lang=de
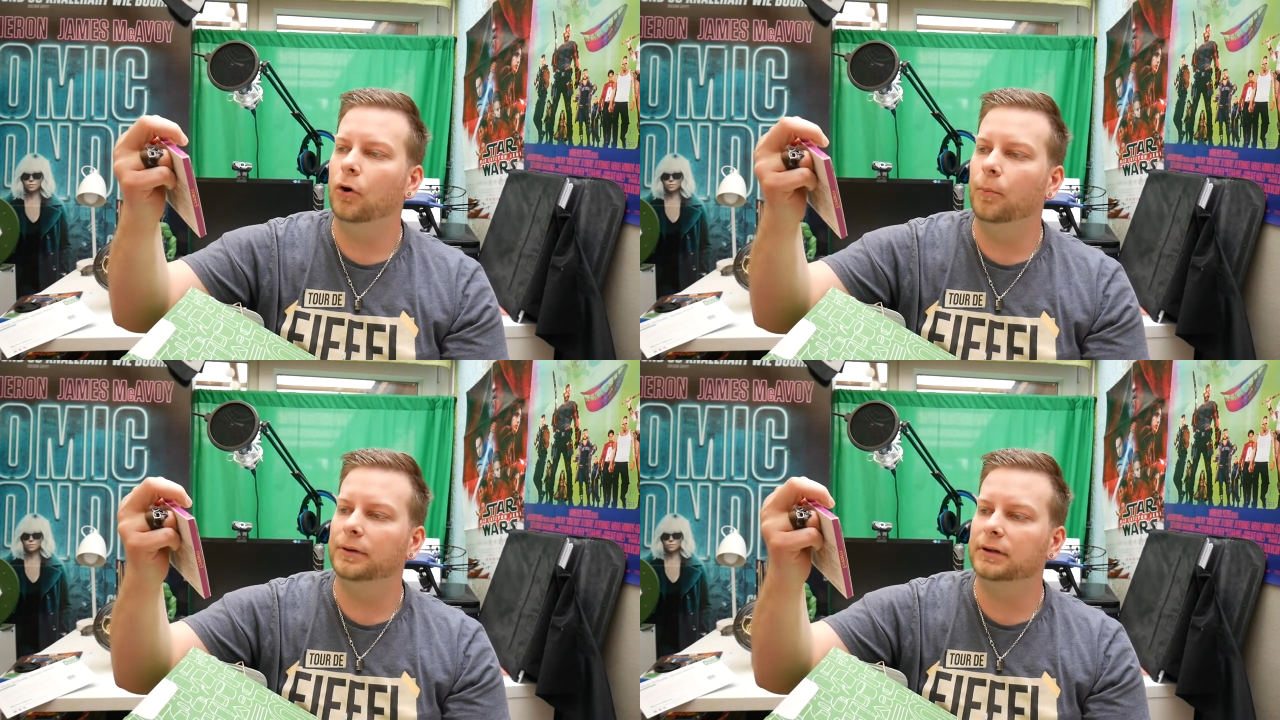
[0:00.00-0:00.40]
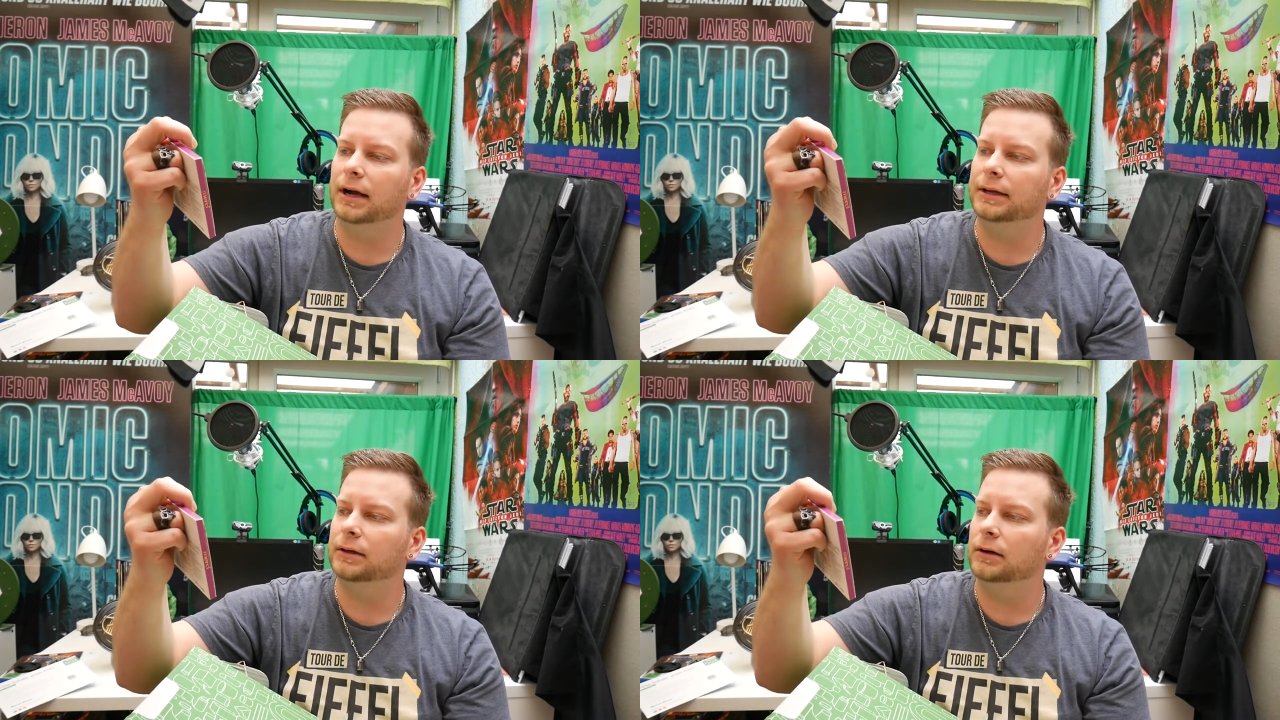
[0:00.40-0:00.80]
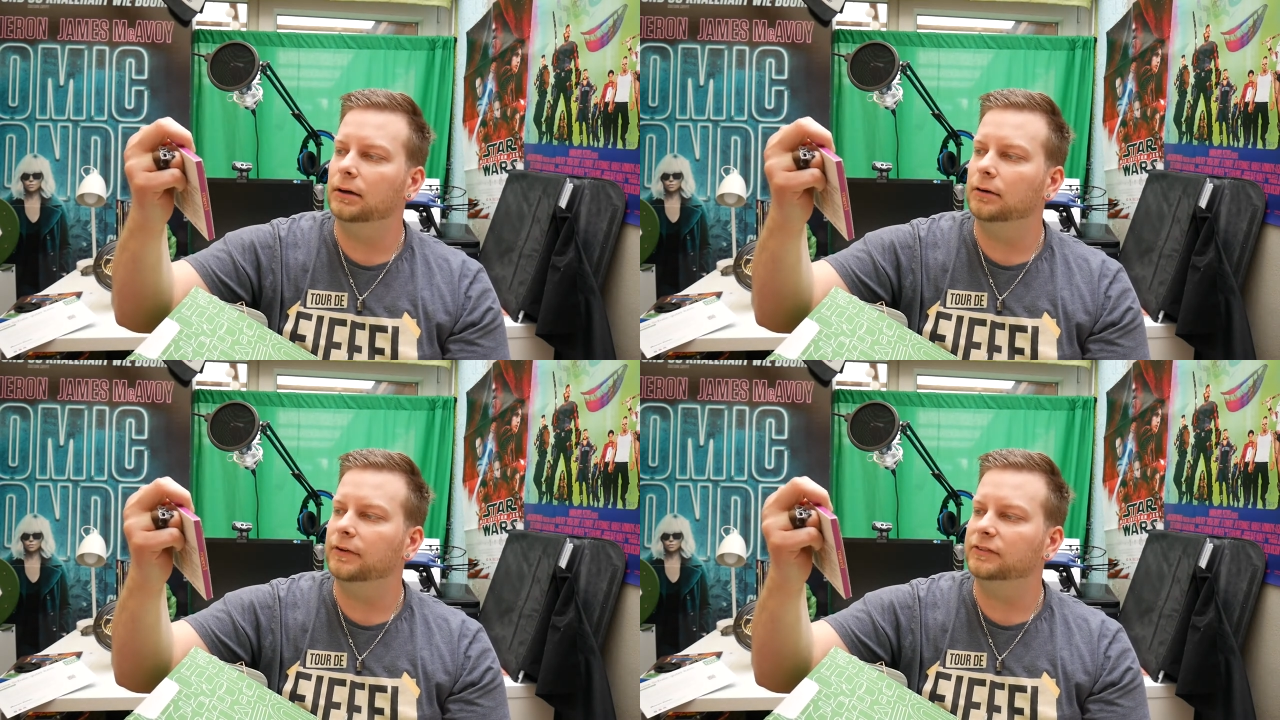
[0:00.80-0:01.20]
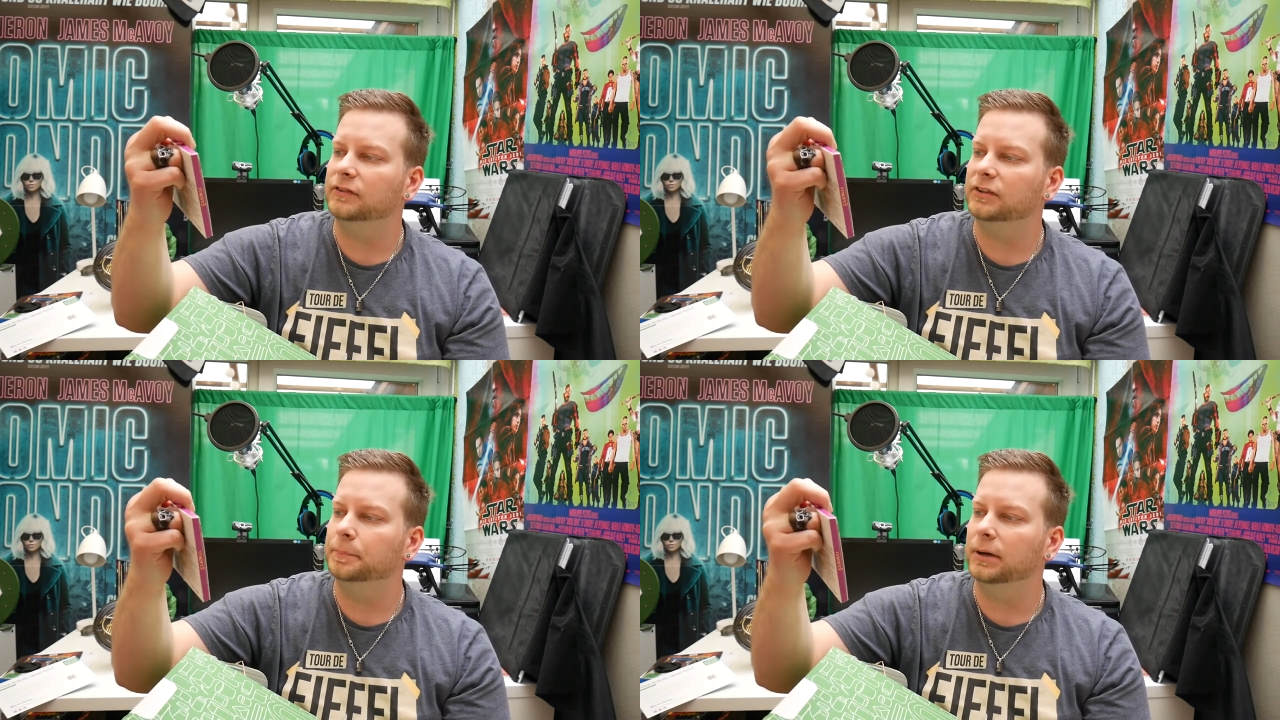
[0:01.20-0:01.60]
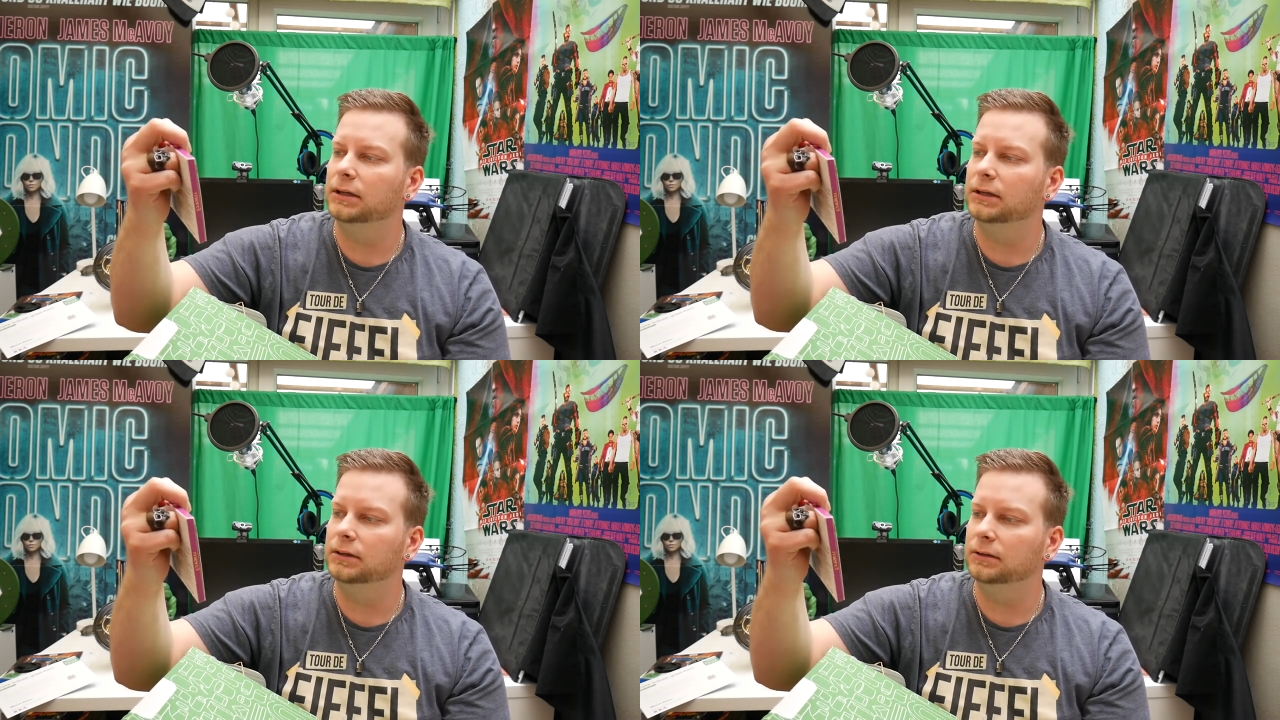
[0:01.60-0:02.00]
mit einer, was ist das,
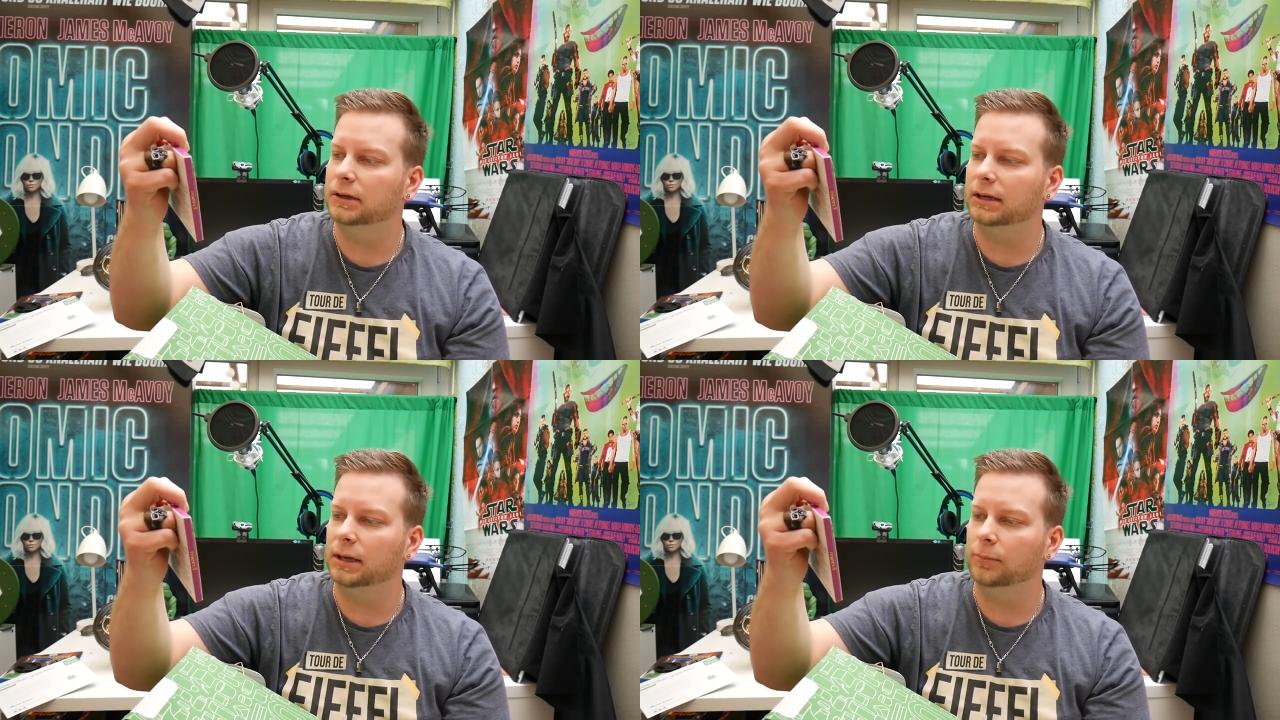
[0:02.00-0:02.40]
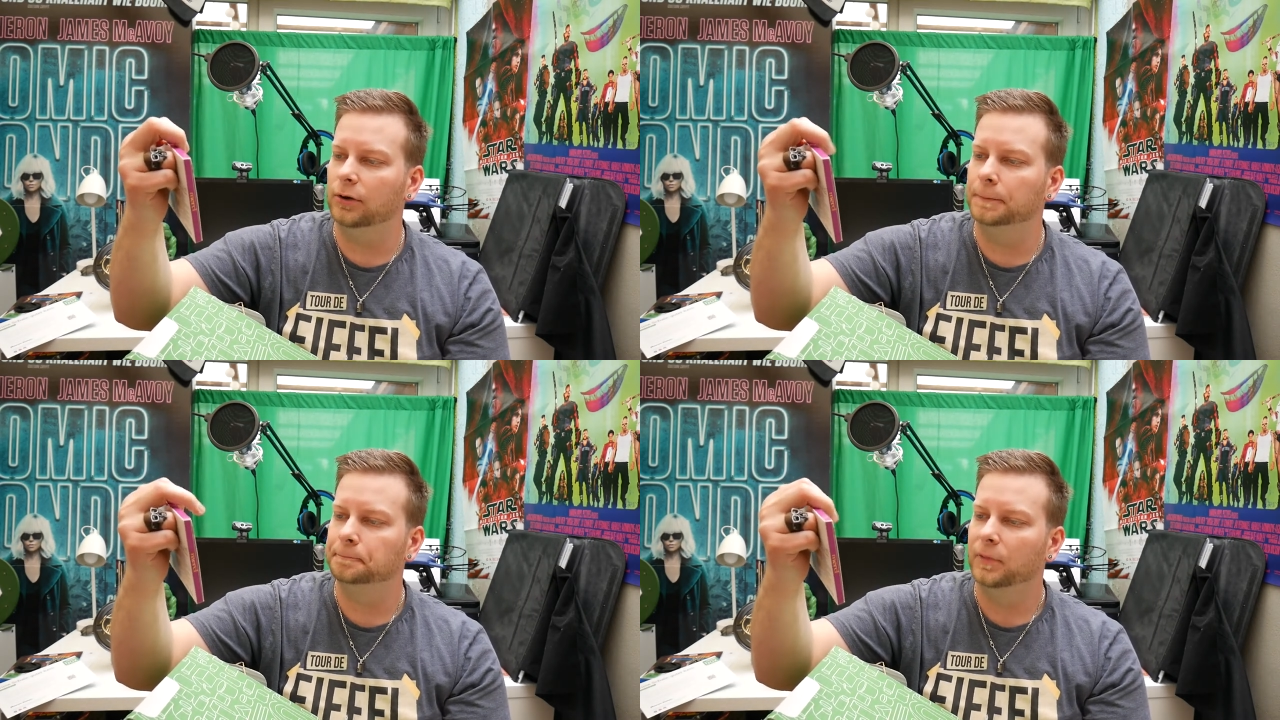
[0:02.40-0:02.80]
Pralinencreme.